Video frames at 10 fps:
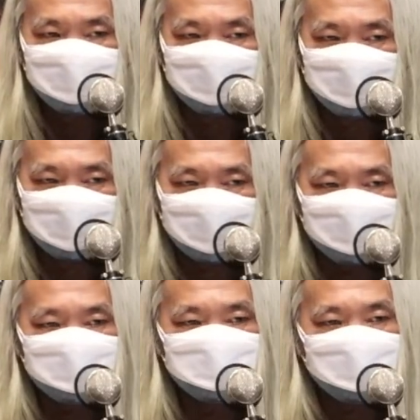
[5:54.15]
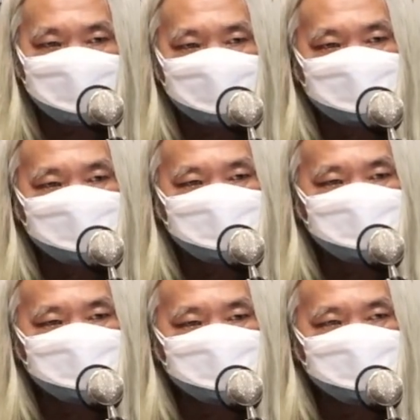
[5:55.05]
nah kalau mengenai
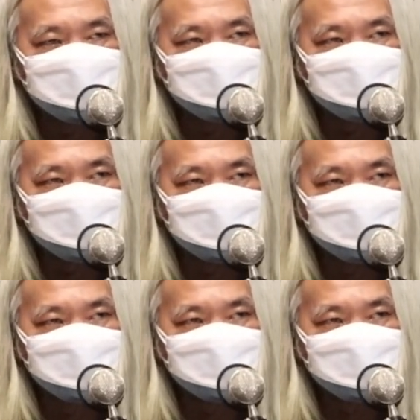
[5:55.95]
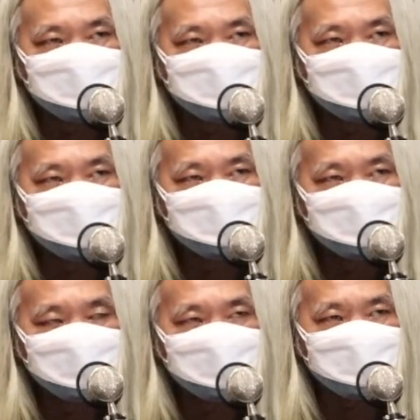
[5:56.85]
uh,
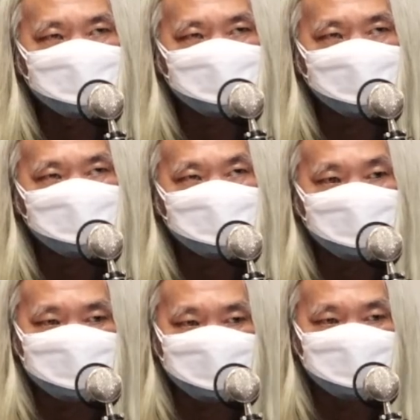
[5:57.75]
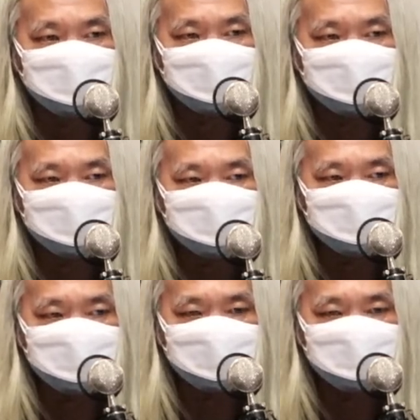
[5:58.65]
dalam konteks lomba tentu
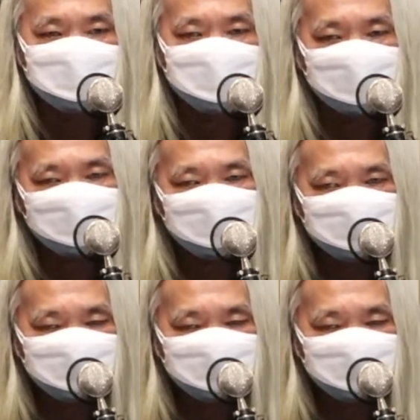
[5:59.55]
kita melihat